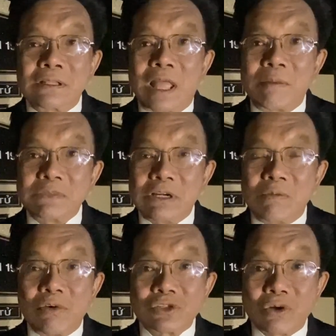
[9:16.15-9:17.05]
tham dự
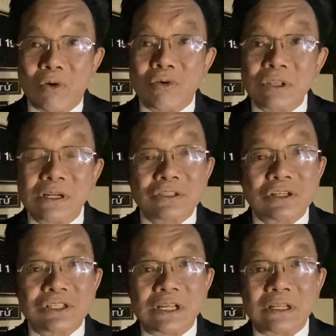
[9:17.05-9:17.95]
một số những cái
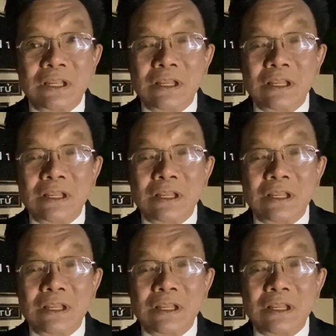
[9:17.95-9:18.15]
chương trình